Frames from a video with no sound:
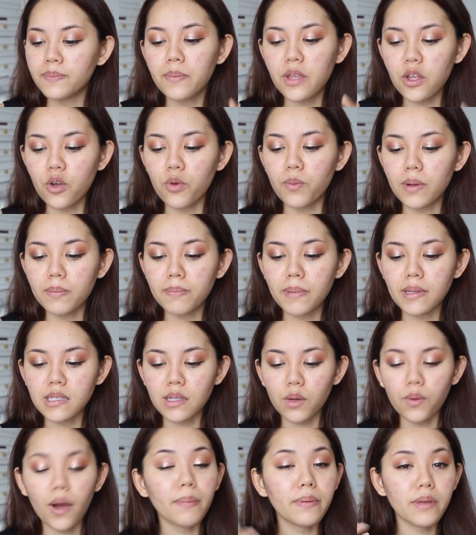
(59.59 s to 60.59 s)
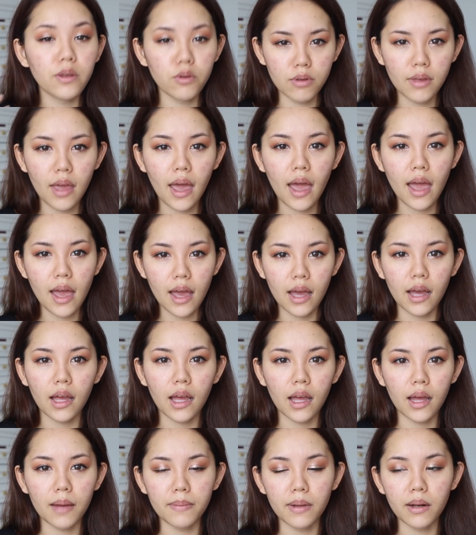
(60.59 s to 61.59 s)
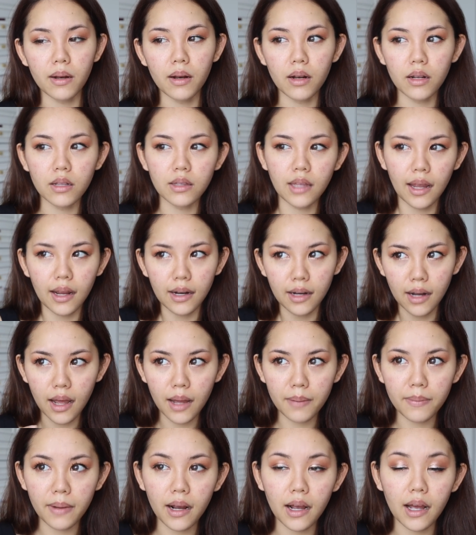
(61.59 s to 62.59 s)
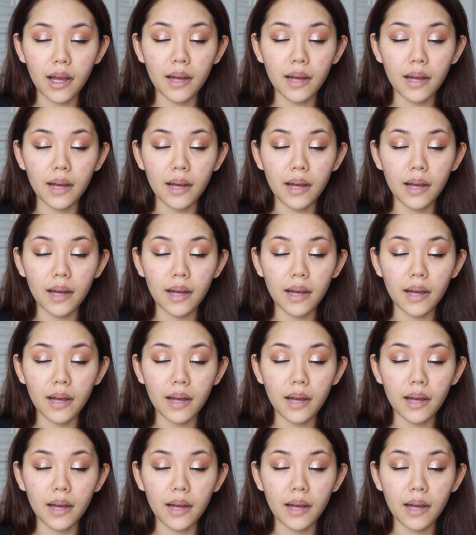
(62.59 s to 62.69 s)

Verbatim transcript: ผิวมันเป็นจังหวะผิวแย่ค่ะ มันแต่งหน้าบาง